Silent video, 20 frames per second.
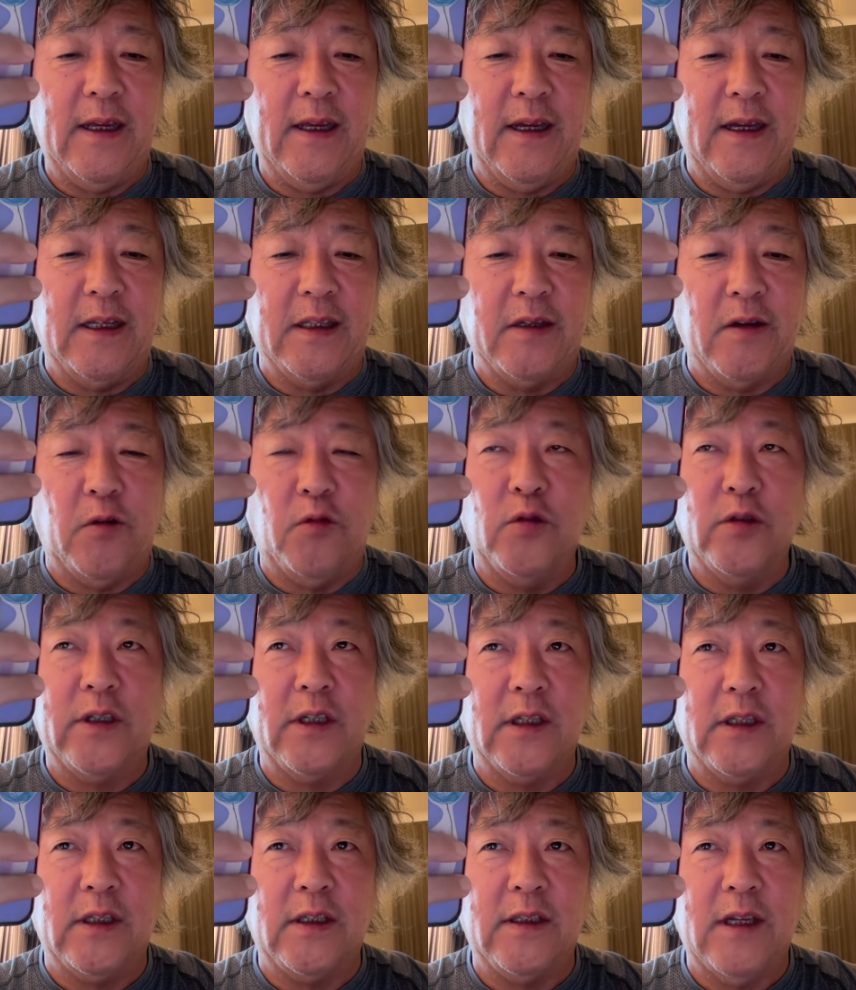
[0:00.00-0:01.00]
えー、あなたは大
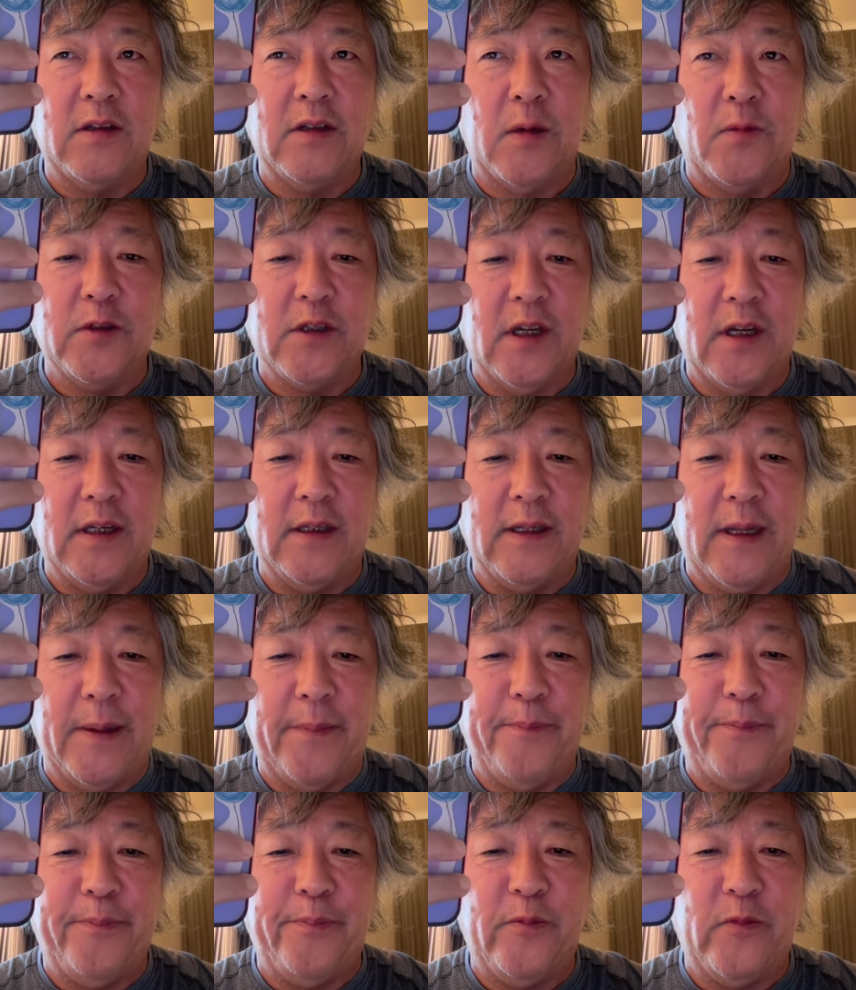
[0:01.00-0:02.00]
きな気になるかもしれないん
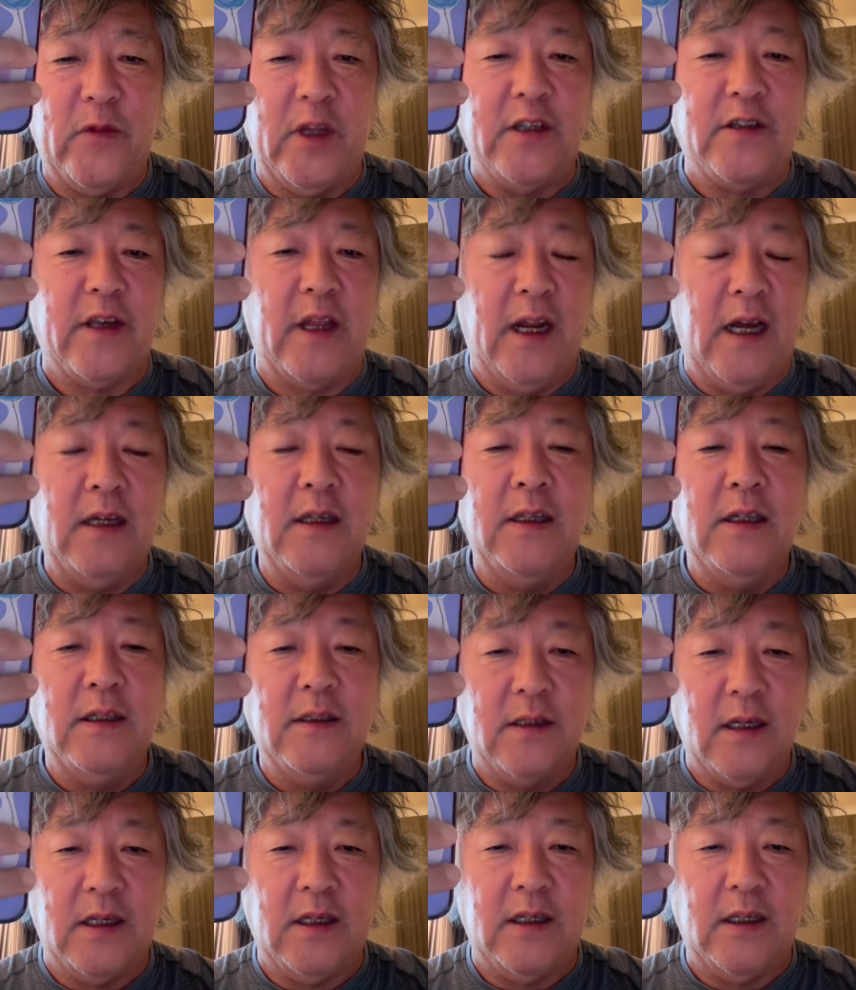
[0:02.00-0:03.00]
でですから
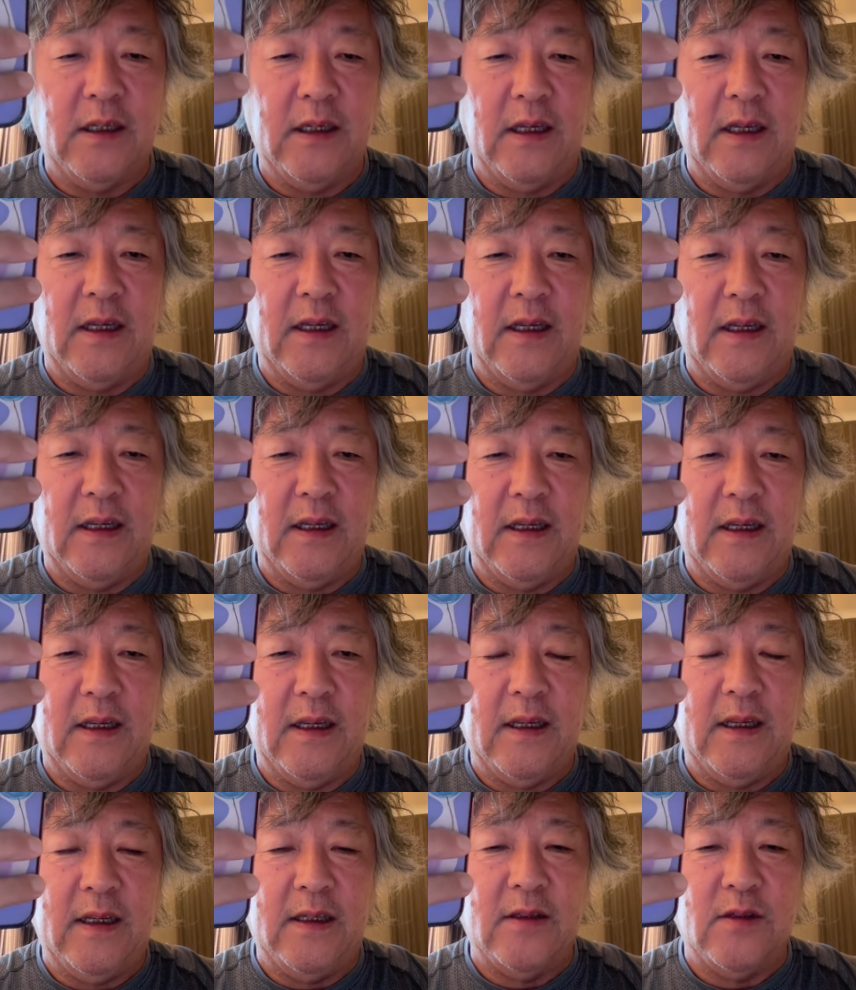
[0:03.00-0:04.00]
是非、
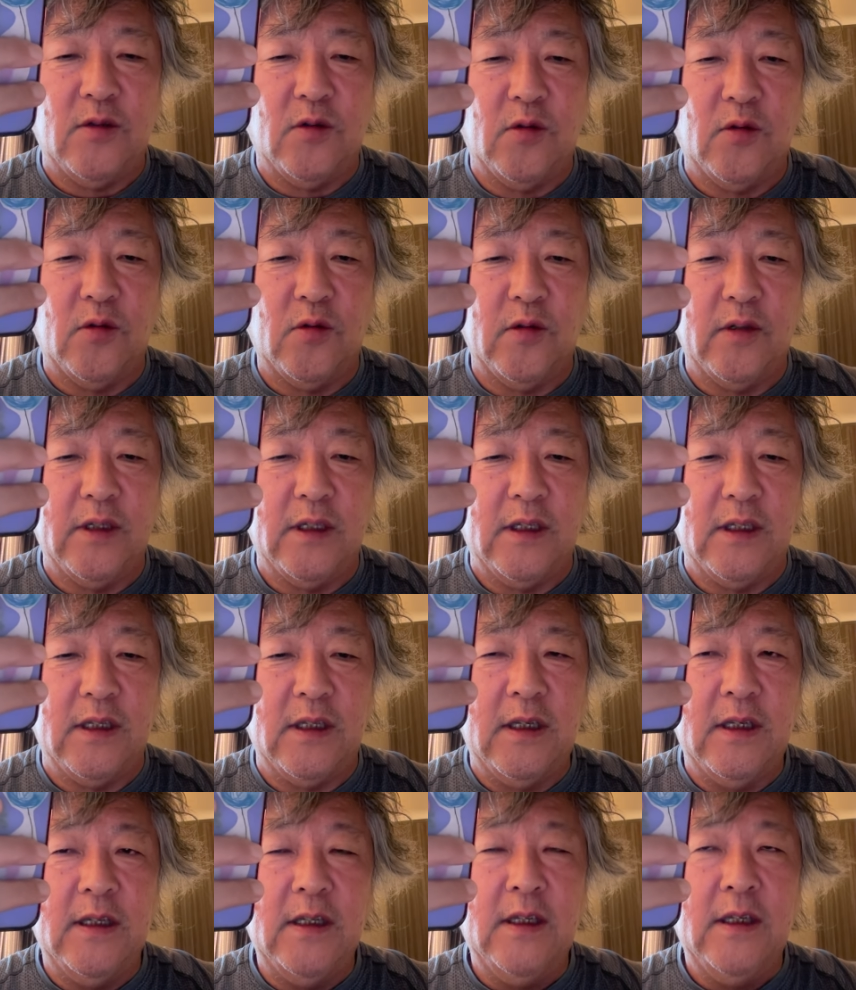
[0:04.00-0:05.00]
えー、炎上に、
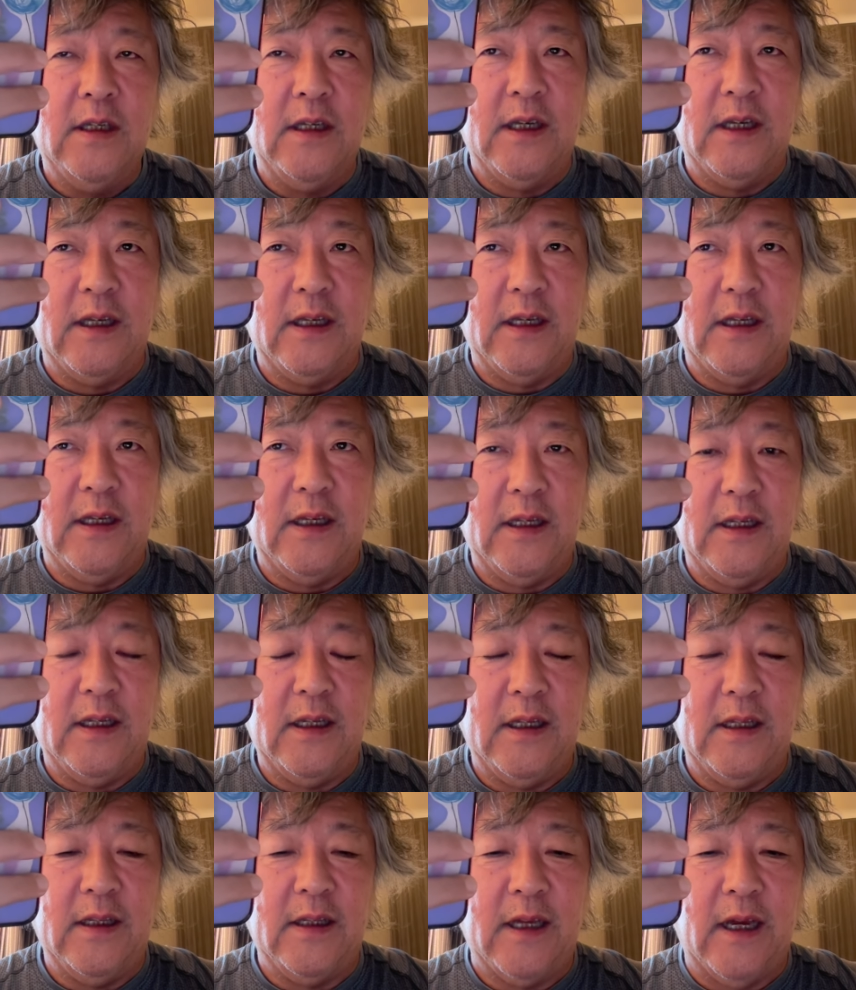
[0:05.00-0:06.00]

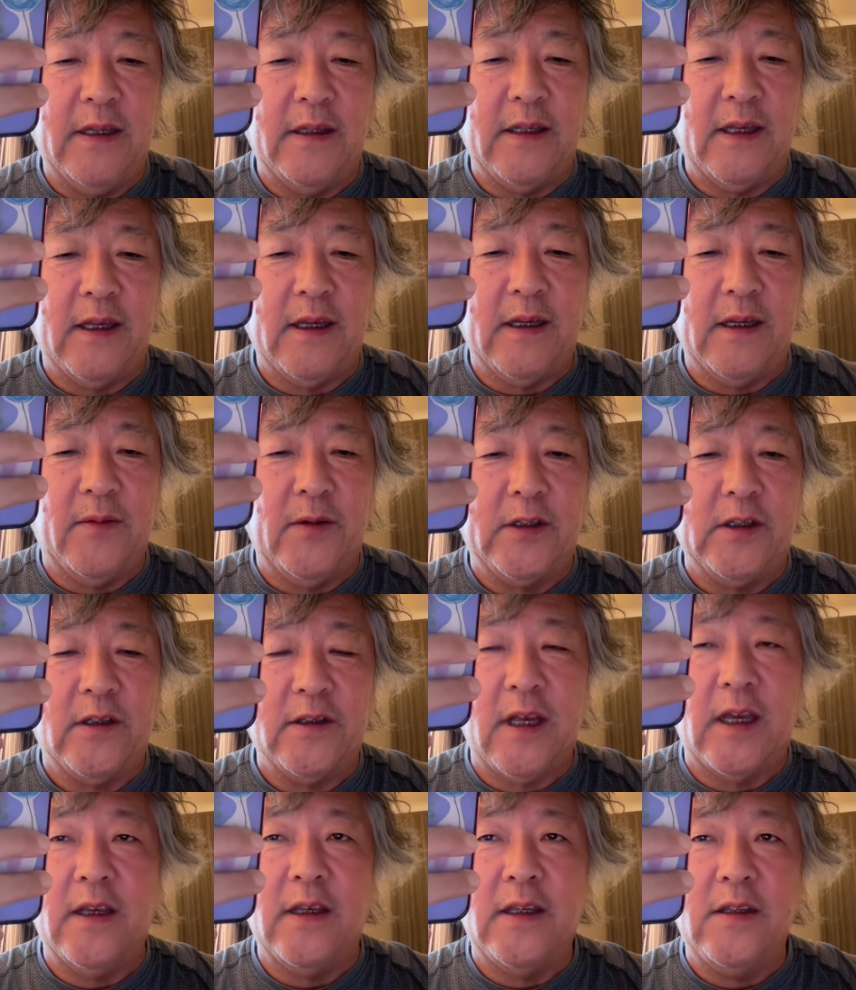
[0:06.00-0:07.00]
え耐えて頑張ってく
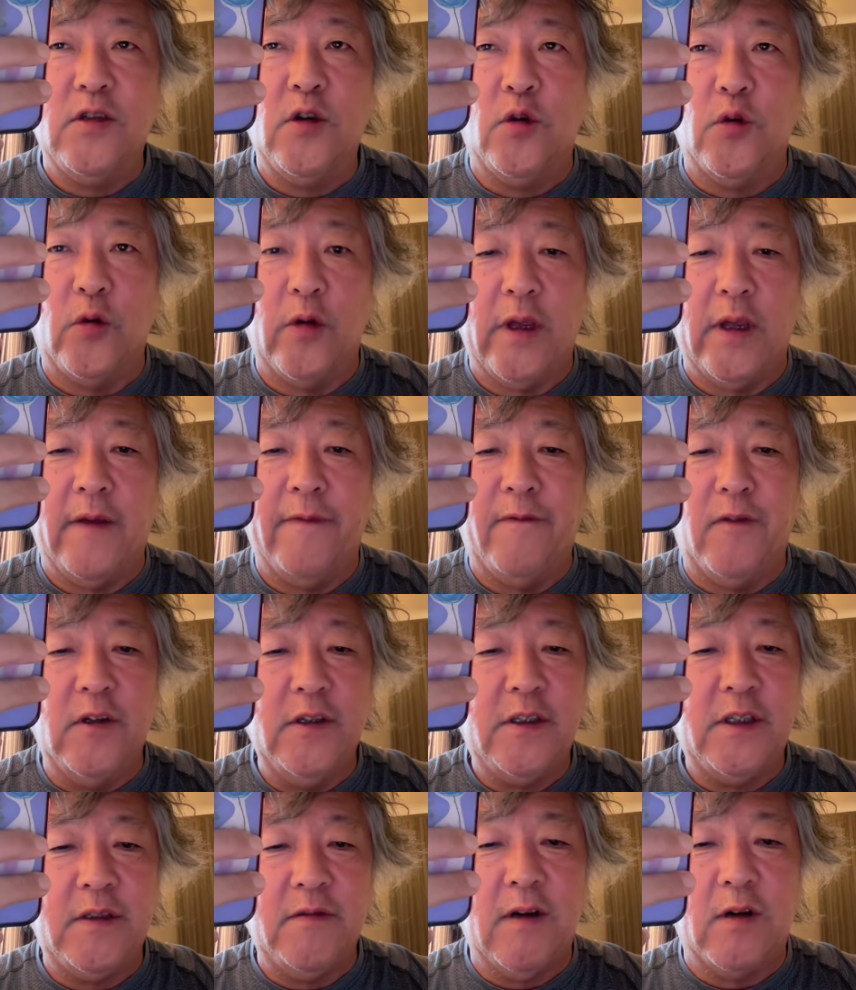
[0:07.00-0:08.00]
ださい以上、えー、
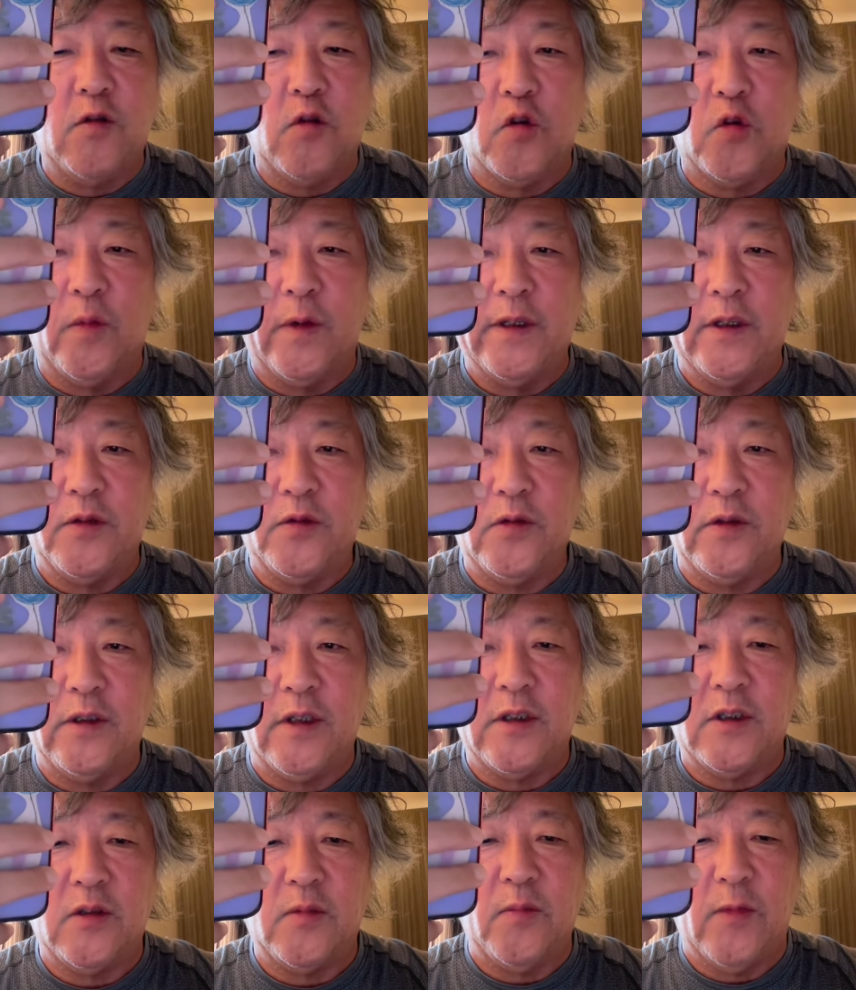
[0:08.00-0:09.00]
ボイシーはここまでとい
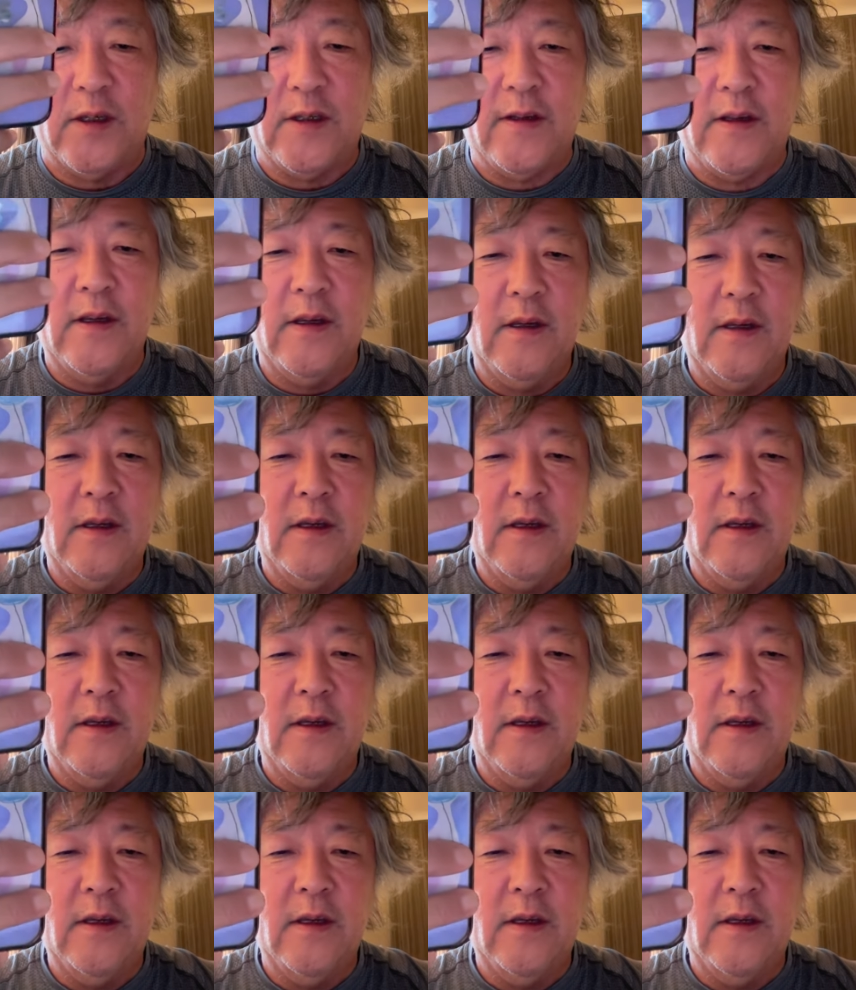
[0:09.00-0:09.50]
たします